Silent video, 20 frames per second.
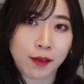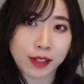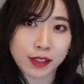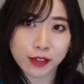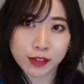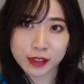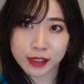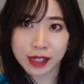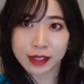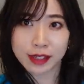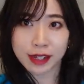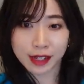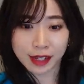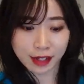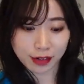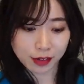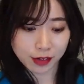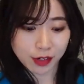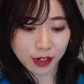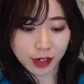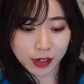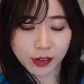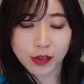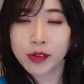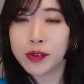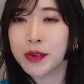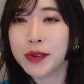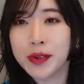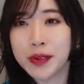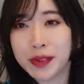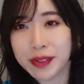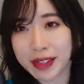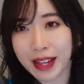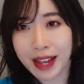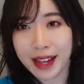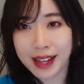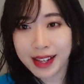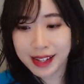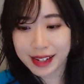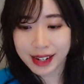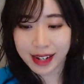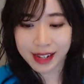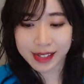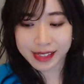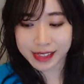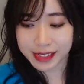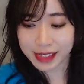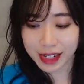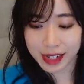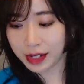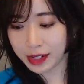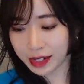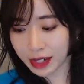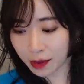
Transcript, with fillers: は充電できるというような感じで、